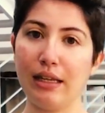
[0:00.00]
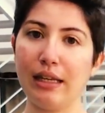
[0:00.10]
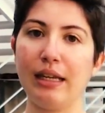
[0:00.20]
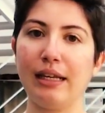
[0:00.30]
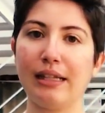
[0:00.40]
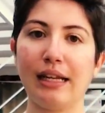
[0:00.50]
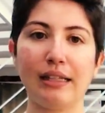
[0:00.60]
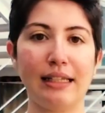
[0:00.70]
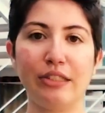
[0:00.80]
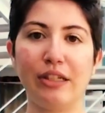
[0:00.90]
y
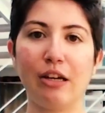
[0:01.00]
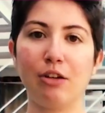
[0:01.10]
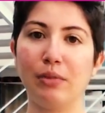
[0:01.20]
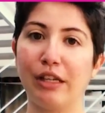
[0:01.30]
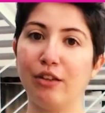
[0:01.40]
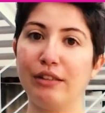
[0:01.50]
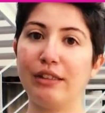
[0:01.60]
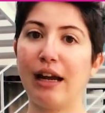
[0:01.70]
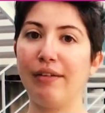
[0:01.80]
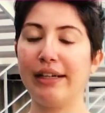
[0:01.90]
tantas horas como que
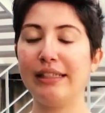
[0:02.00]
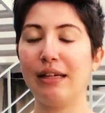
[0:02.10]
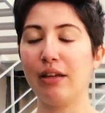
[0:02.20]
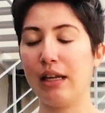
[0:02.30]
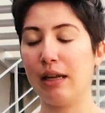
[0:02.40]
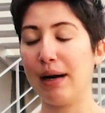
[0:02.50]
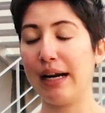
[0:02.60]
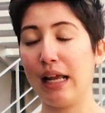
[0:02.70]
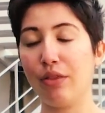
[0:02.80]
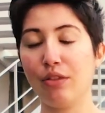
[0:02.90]
os acabaréis eh,
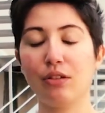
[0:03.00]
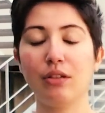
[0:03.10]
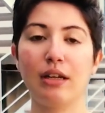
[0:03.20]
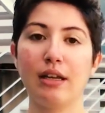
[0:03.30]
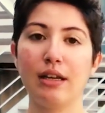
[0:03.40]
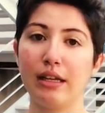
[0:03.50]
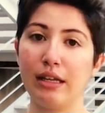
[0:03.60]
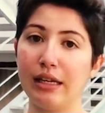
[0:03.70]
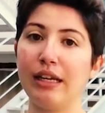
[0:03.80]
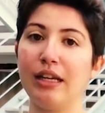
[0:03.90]
mareando
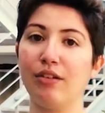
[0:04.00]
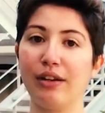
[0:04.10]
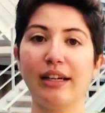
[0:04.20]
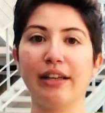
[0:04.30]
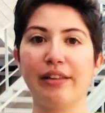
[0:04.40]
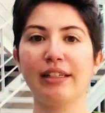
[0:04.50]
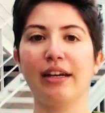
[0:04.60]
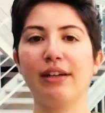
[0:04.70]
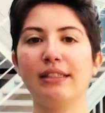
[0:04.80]
y lo vais a necesitar